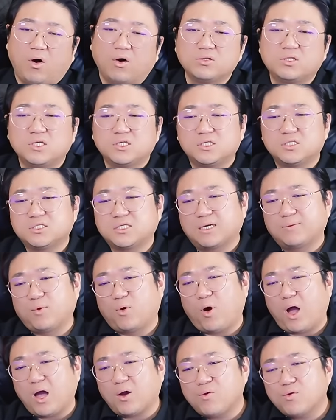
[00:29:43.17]
어디 진짜
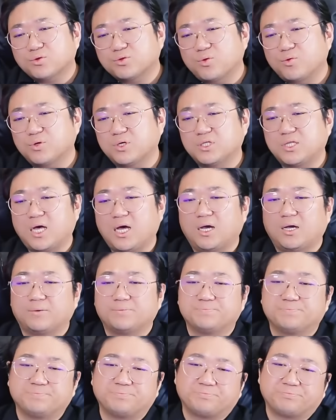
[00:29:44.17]
뭐
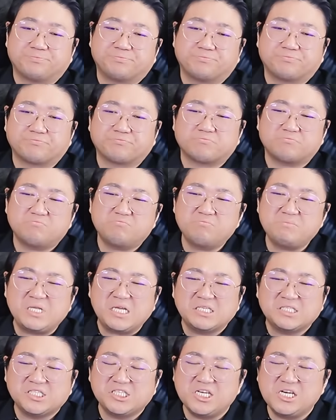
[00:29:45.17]
화곡동이나
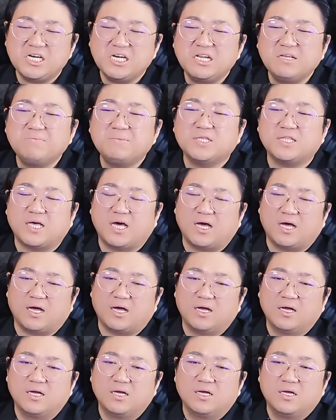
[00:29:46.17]

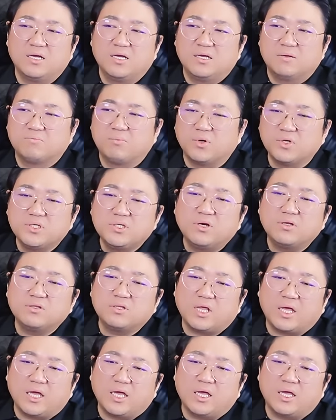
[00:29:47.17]
신림이나 뭐
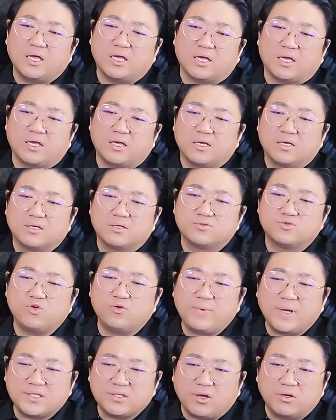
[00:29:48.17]
이런데
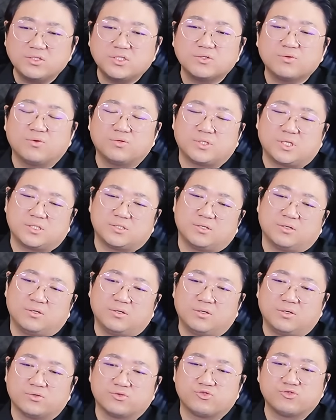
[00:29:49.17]
좁아 터진
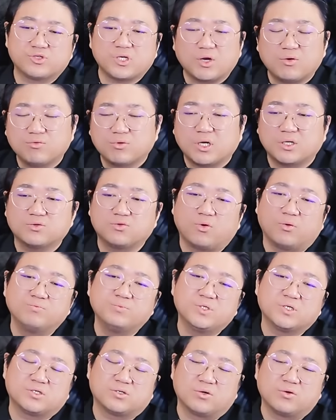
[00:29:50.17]
곳에서 주차 공간도
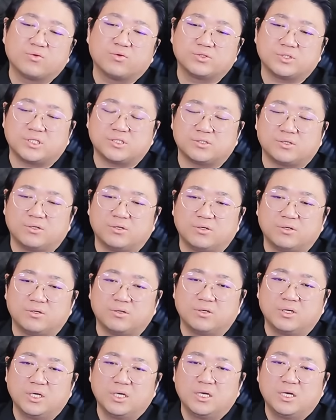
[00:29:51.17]
없는 그런
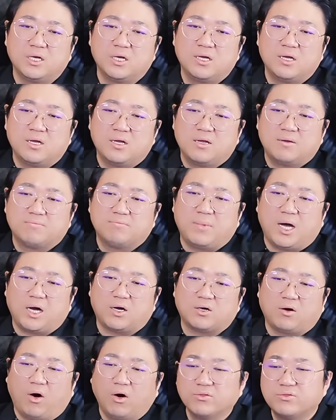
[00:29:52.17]
곳에서
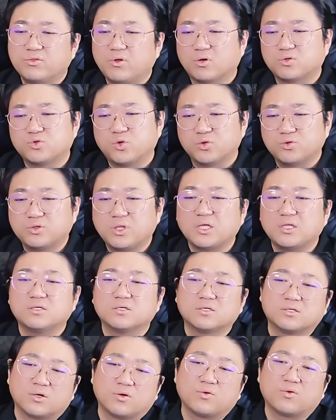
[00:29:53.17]
막 언덕
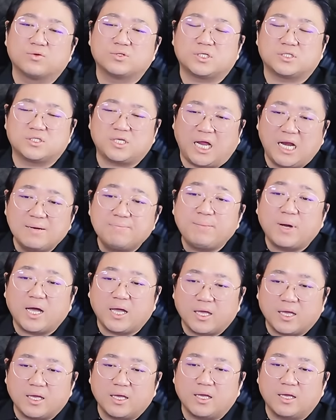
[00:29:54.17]
좆대는 그런 곳에서 살
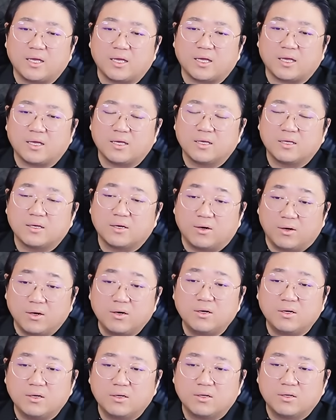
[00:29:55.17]
바에
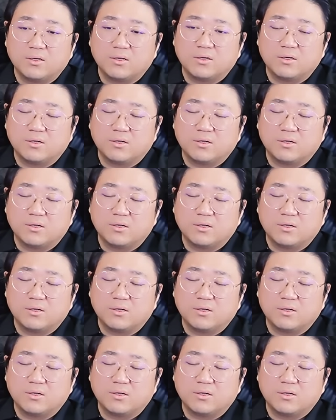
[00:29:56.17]
어?